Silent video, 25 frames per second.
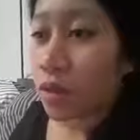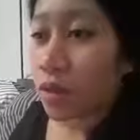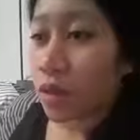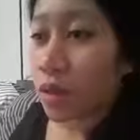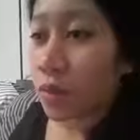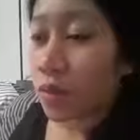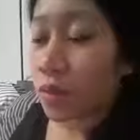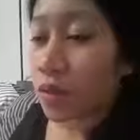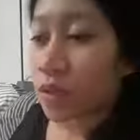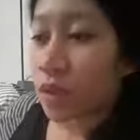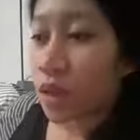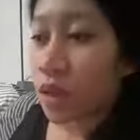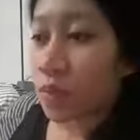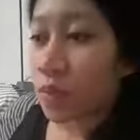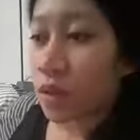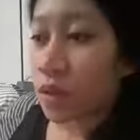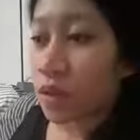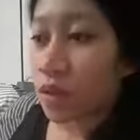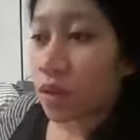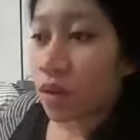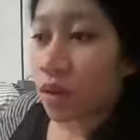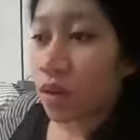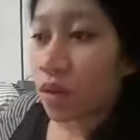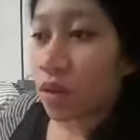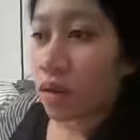Tapos, sabi
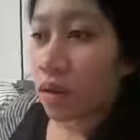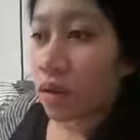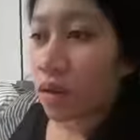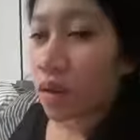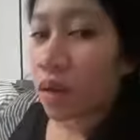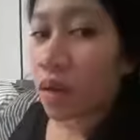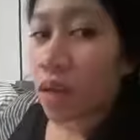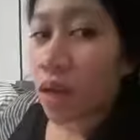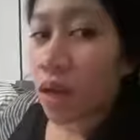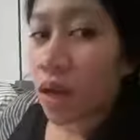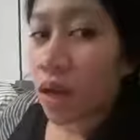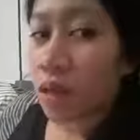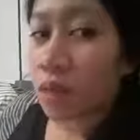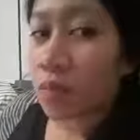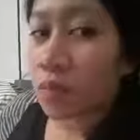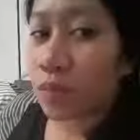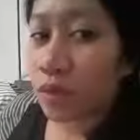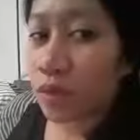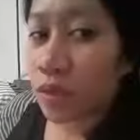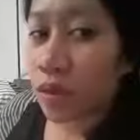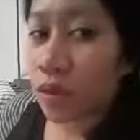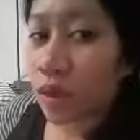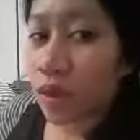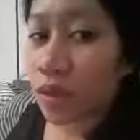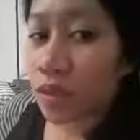niya, kailangan po
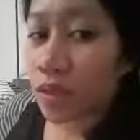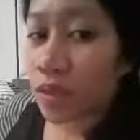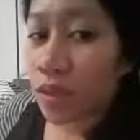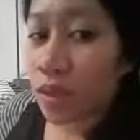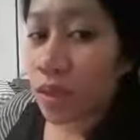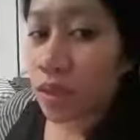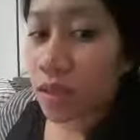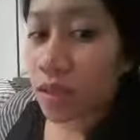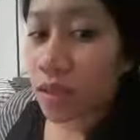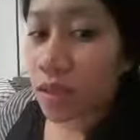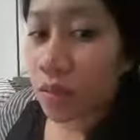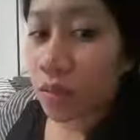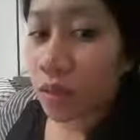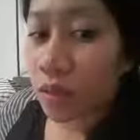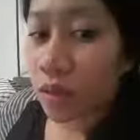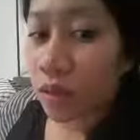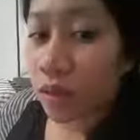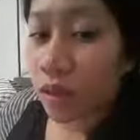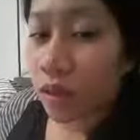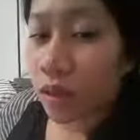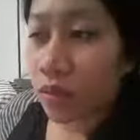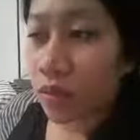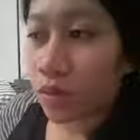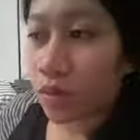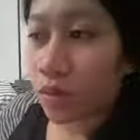daw kasi. Sabi niya
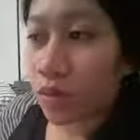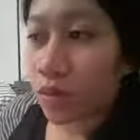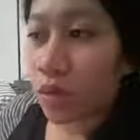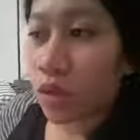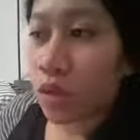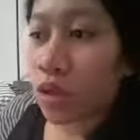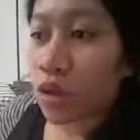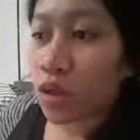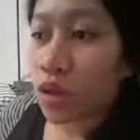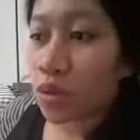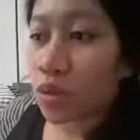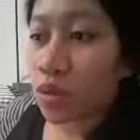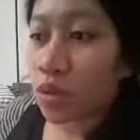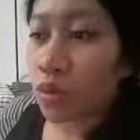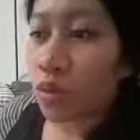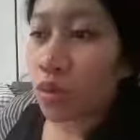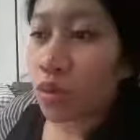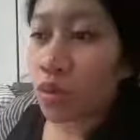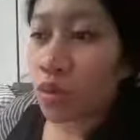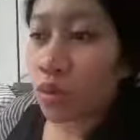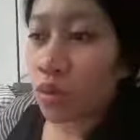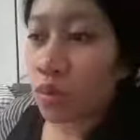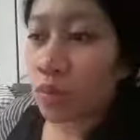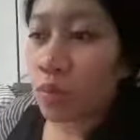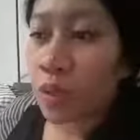ganoon.
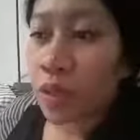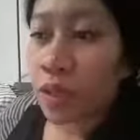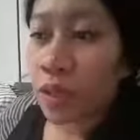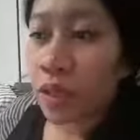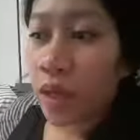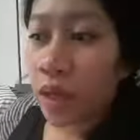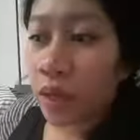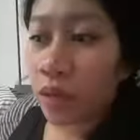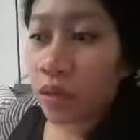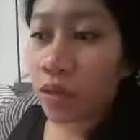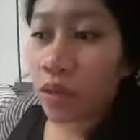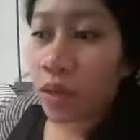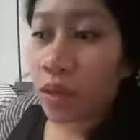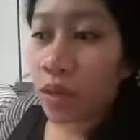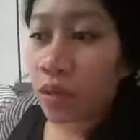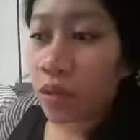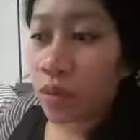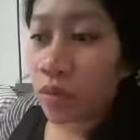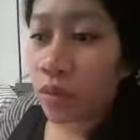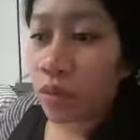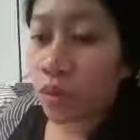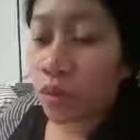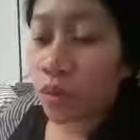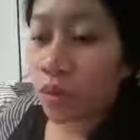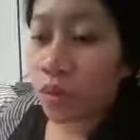So, binigay ko na lang
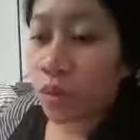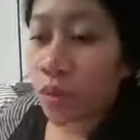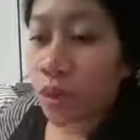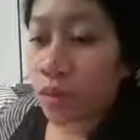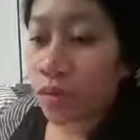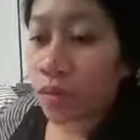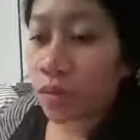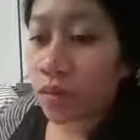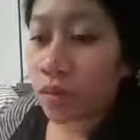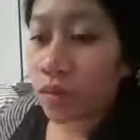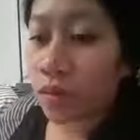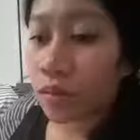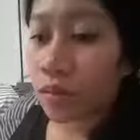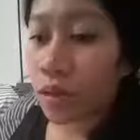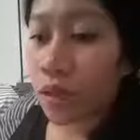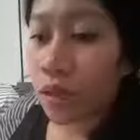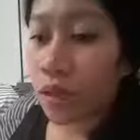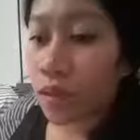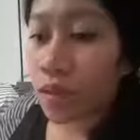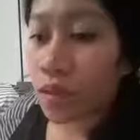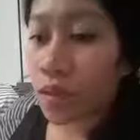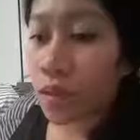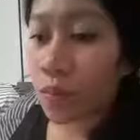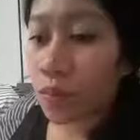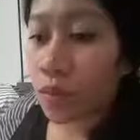yung water bottle ko,
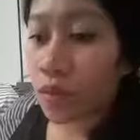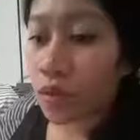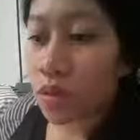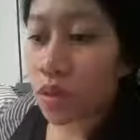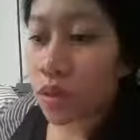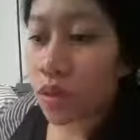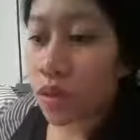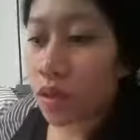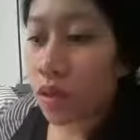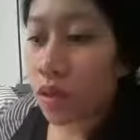guys. Tapos,